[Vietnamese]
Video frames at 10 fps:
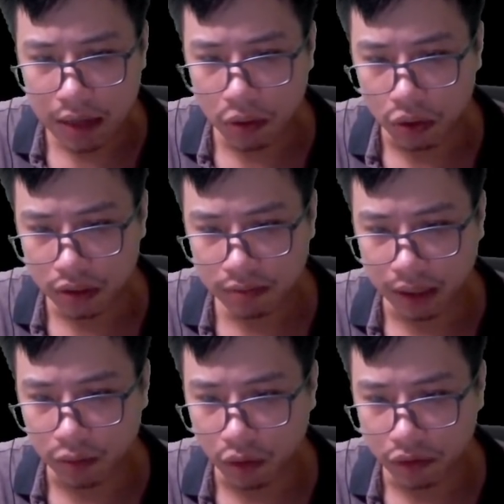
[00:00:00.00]
Cổ tổ
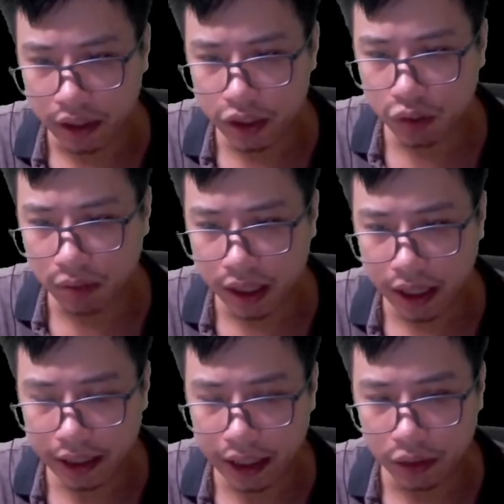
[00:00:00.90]
chính là trời
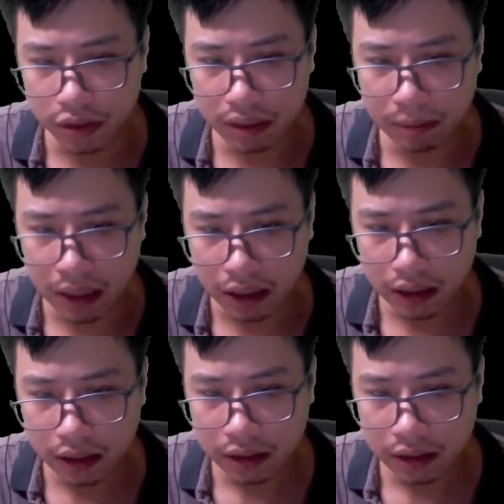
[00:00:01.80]
của tu sĩ cổ quốc.